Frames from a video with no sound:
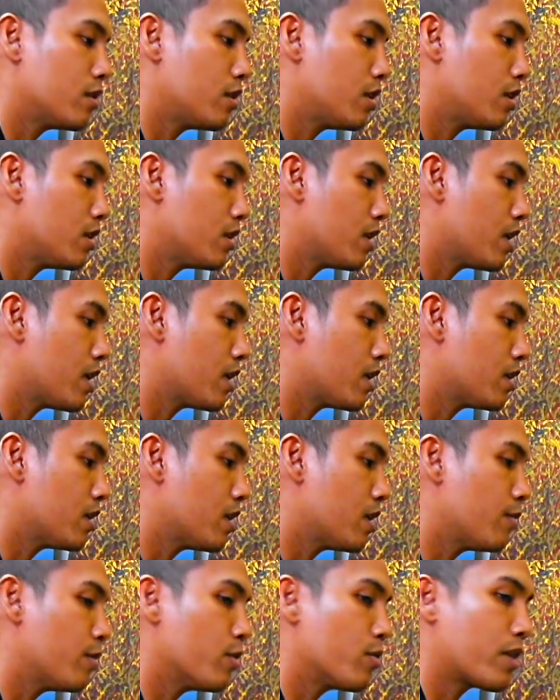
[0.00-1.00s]
ที่ได้
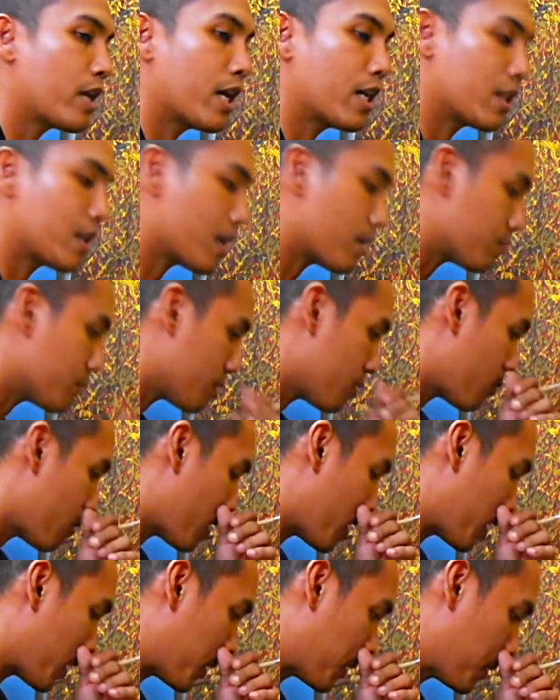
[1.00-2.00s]
ได้มีโอกาสทำถ
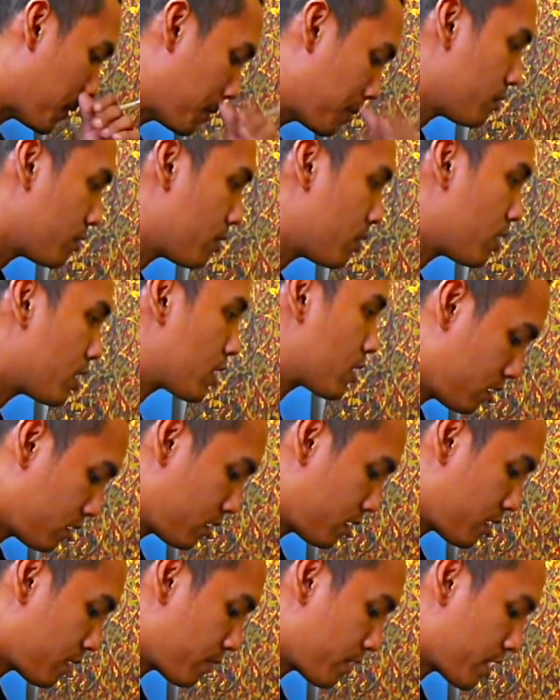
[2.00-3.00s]
วายเพราะว่าก็
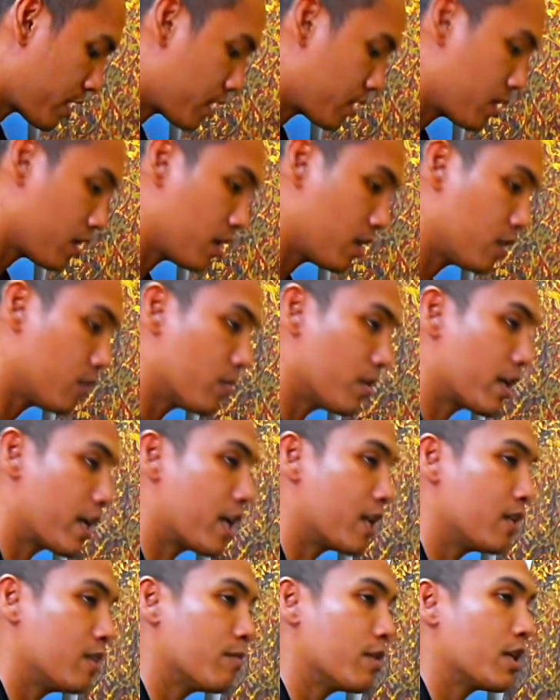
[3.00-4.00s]
ทำงานในหน่วย
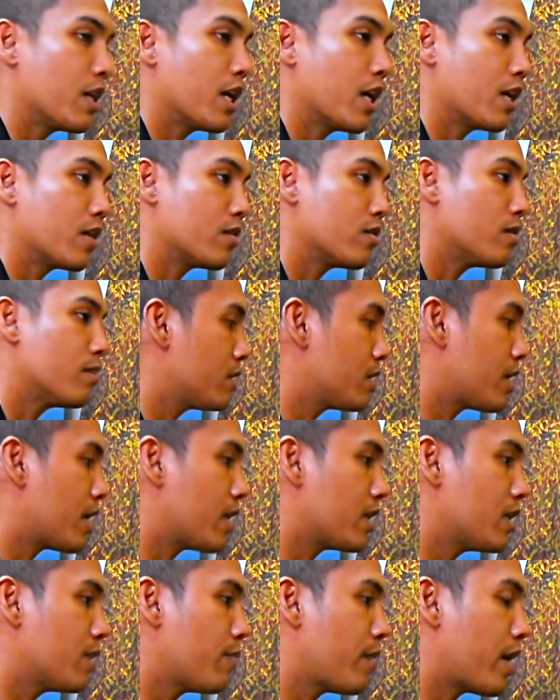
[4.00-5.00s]
งานนี้มานาน ก็งา
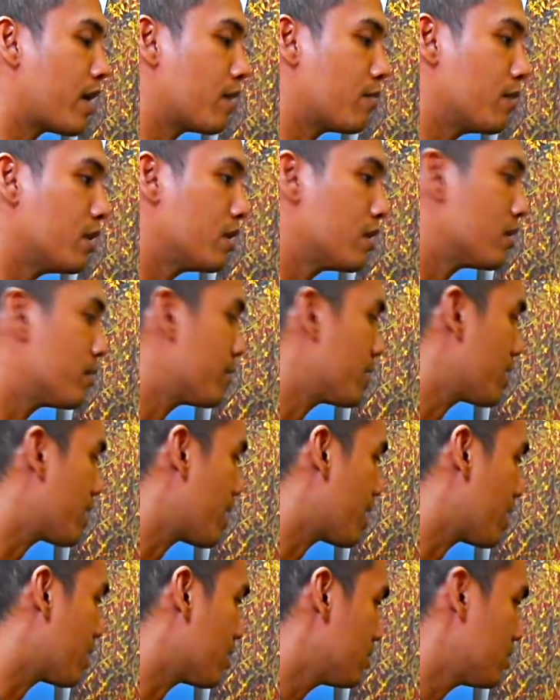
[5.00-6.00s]
นที่ผ่านมือก็เป็น
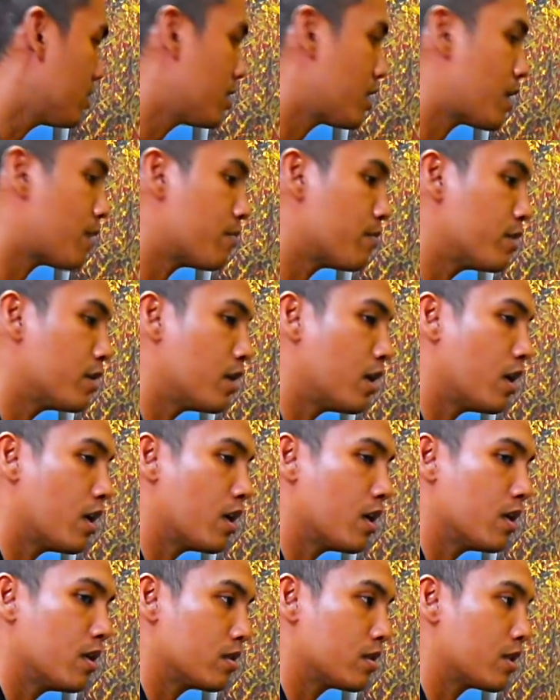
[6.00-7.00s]
งานที่ทำเพื่อ
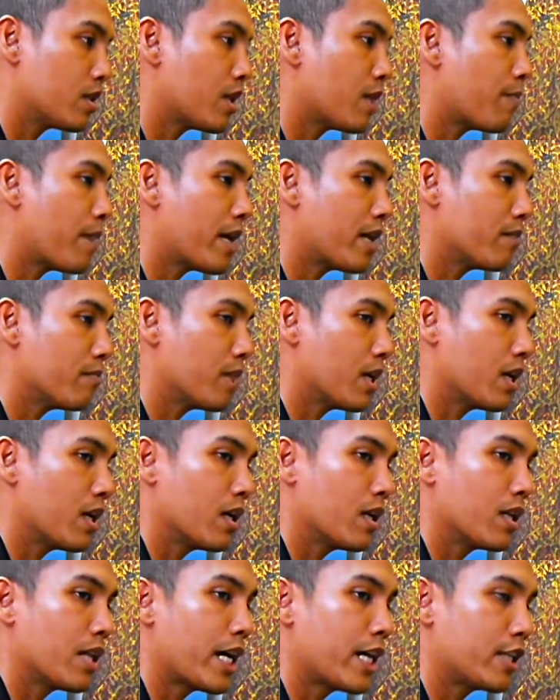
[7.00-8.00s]
สถาบันมา
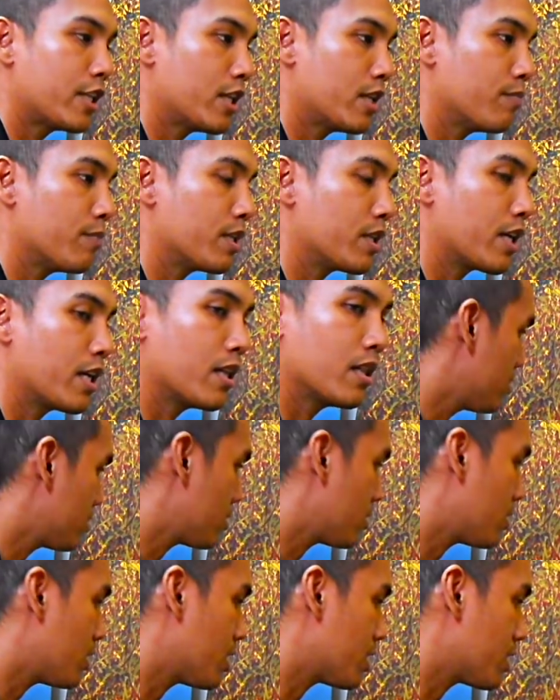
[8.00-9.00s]
หลายชิ้นเหมือนกัน
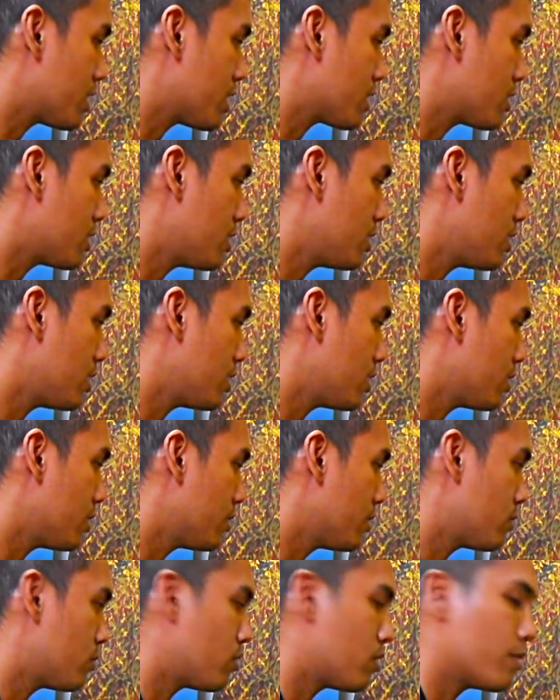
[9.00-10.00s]
ก็หลังจากที่
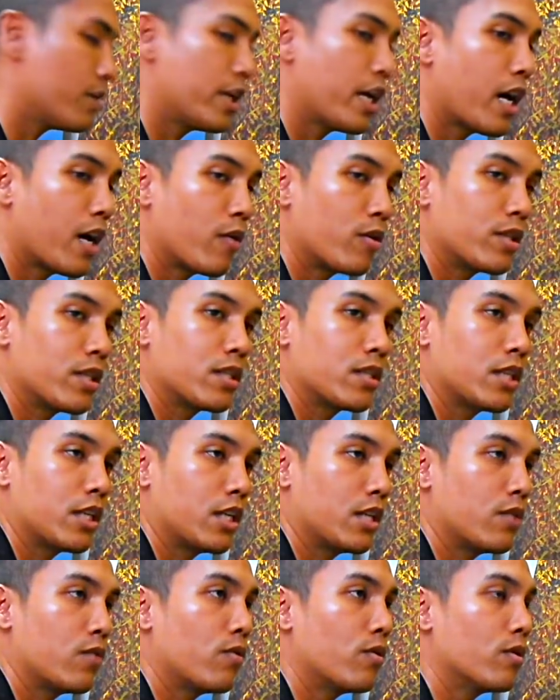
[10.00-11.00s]
ตัวพยาโคชศรี
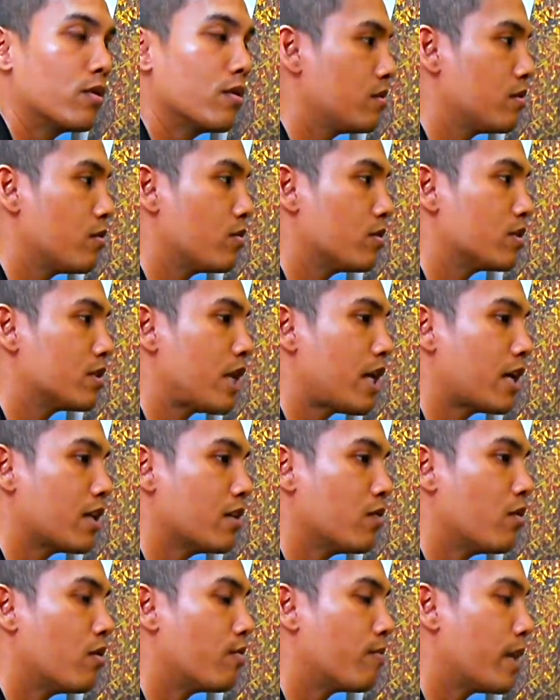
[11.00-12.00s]
โดนโดนสั่ง
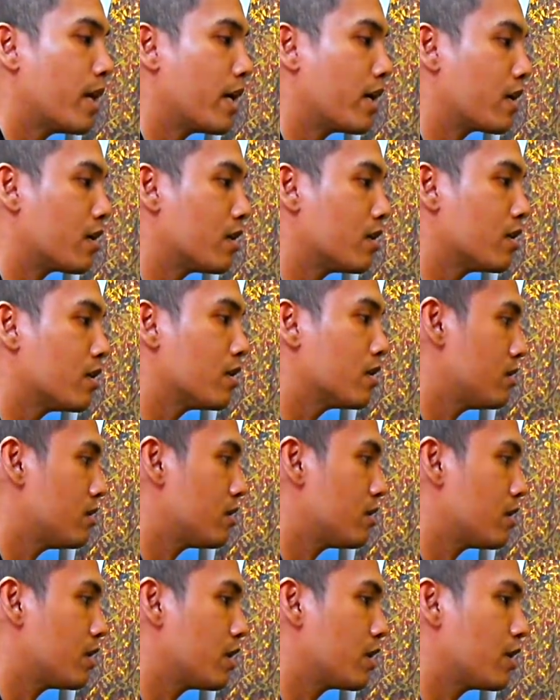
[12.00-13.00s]
ลบไปก็
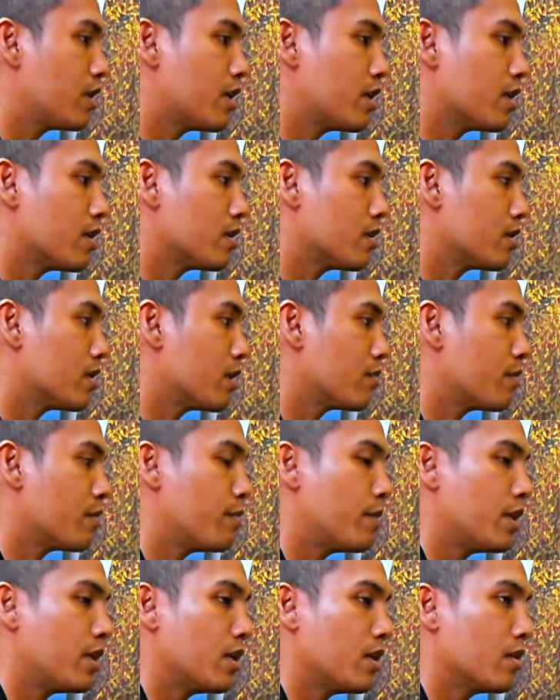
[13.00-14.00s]
ตอนนี้ก็ยังยังไม่
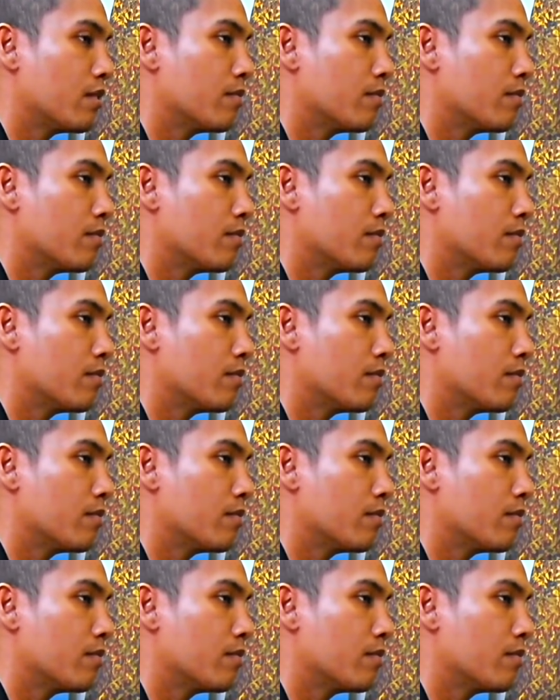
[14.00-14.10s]
มี